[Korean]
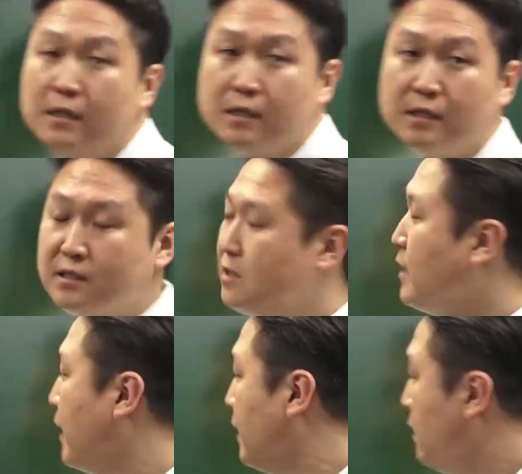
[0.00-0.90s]
그랬을
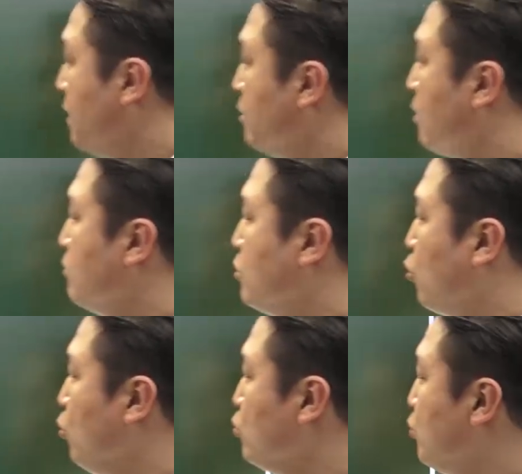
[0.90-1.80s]
때 여러분들
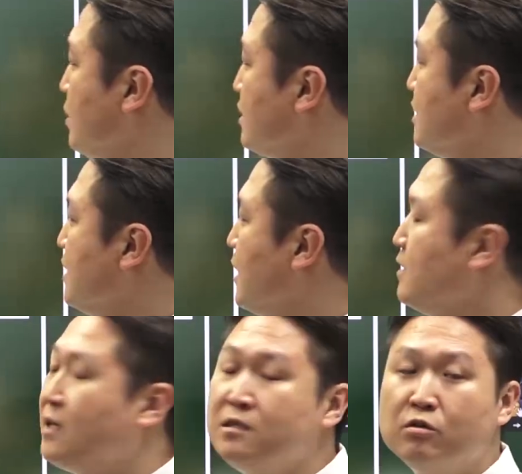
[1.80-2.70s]
동손이
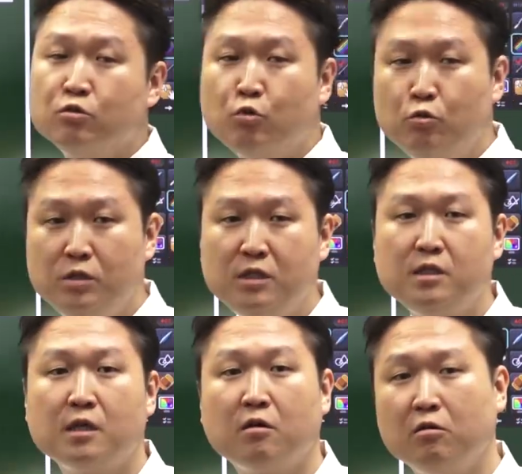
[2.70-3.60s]
증가한다는 건
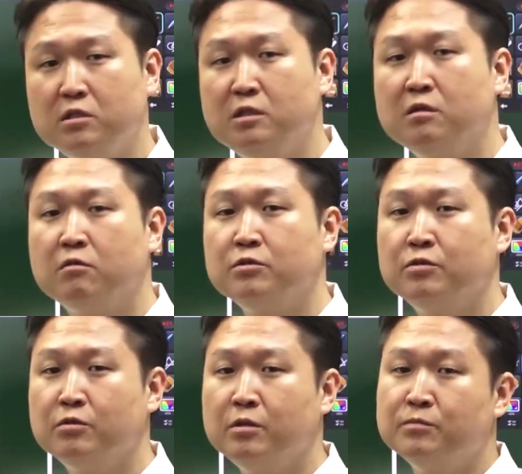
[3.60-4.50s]
손실이 커지는
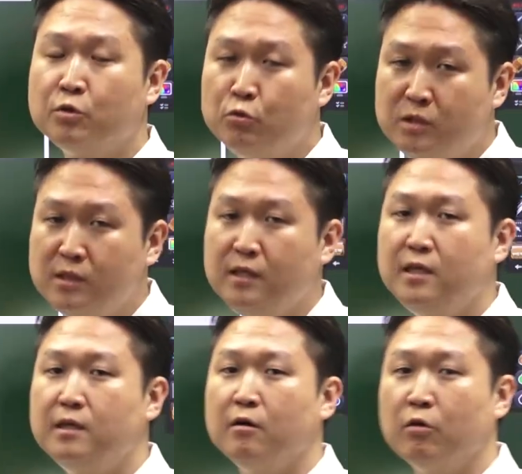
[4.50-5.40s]
거거든요. 여러분
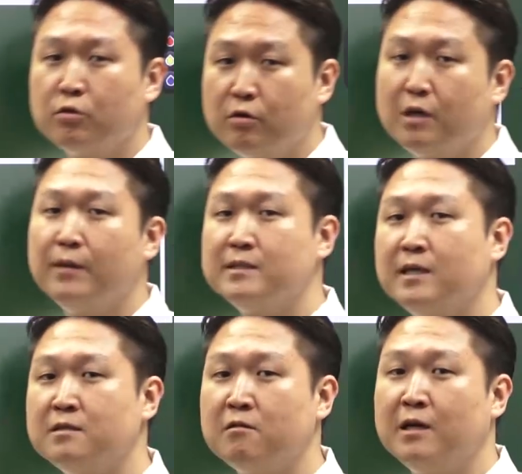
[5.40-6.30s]
손실이 어떻게
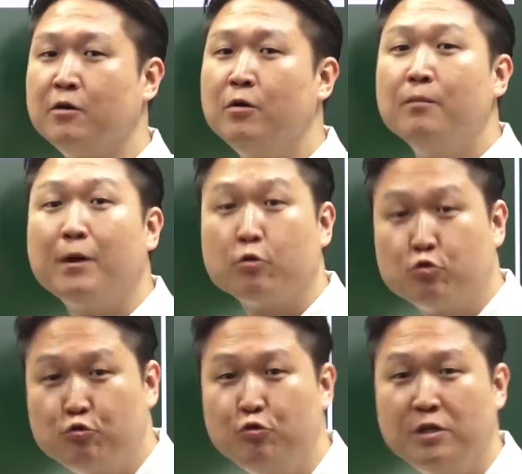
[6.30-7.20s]
발생하는 걸까요? 바로
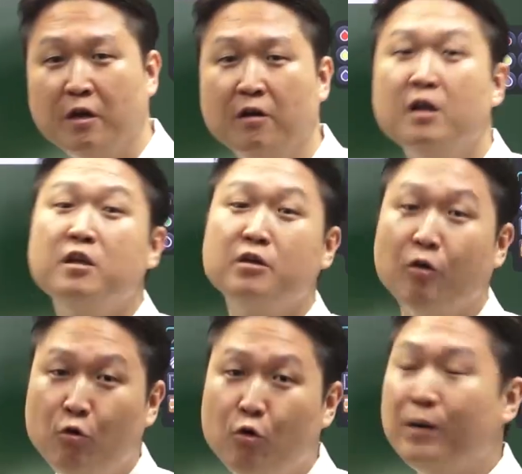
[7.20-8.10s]
줄열,
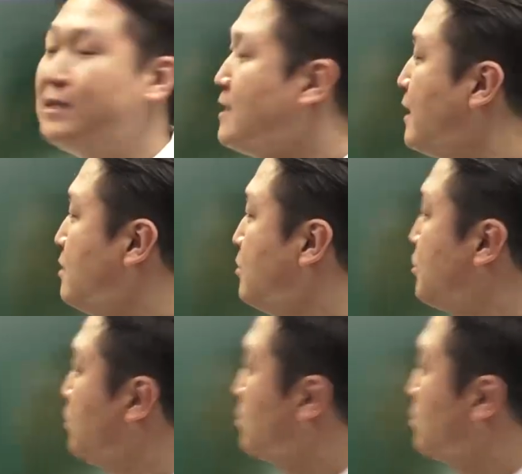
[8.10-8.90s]
열로 발생하는 거죠.